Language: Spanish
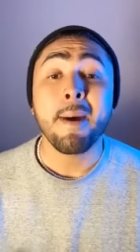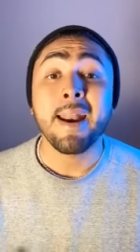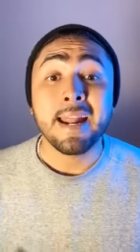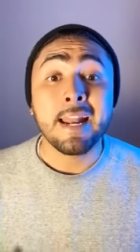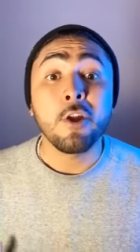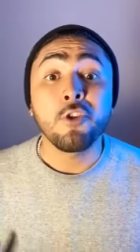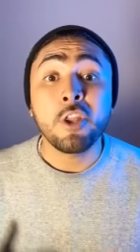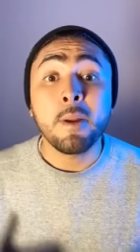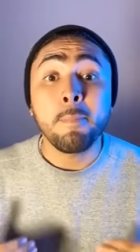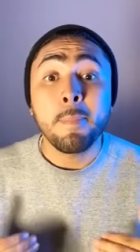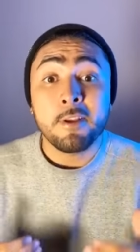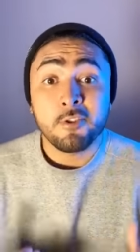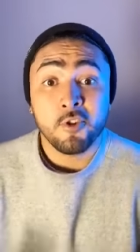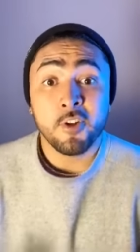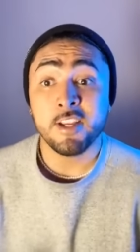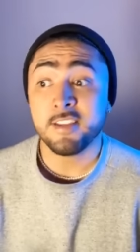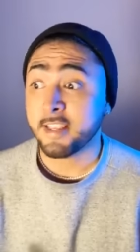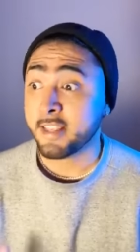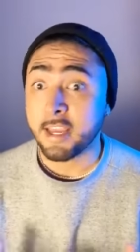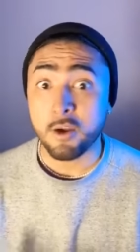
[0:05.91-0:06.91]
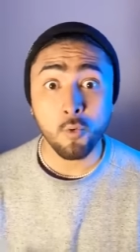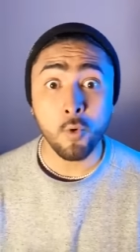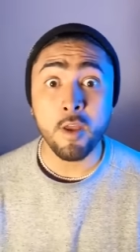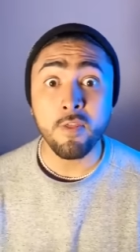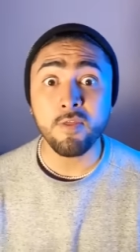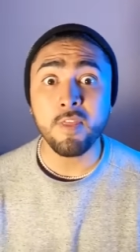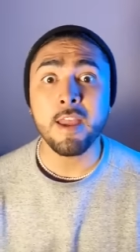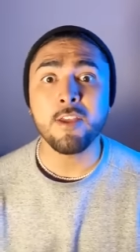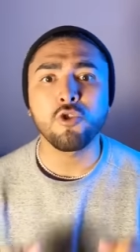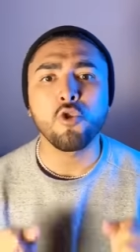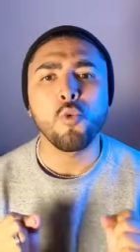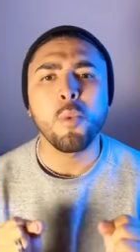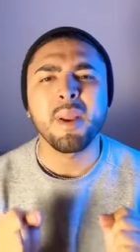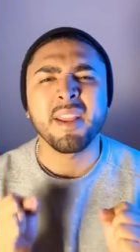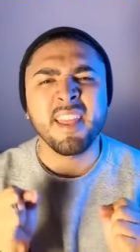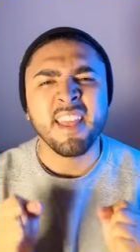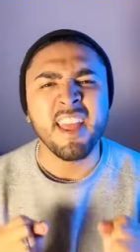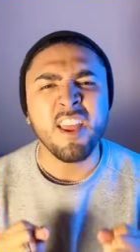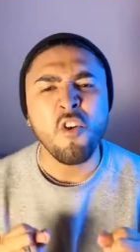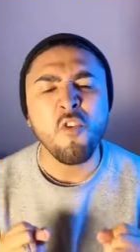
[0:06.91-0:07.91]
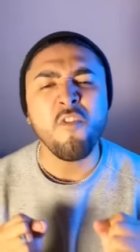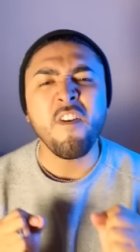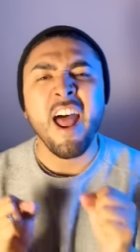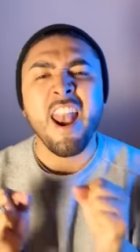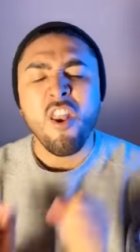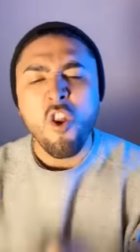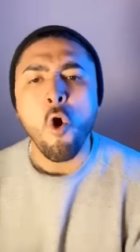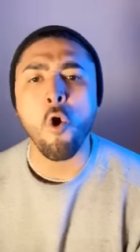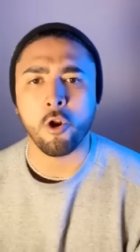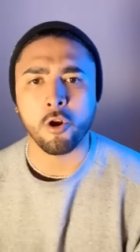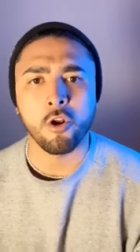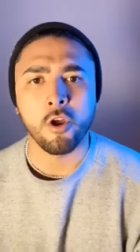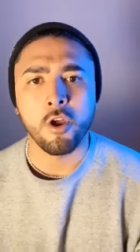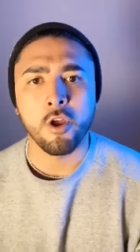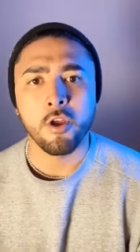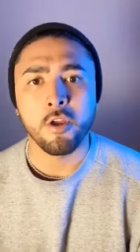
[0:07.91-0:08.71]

para que la otra persona se dé cuenta de tu verdadero valor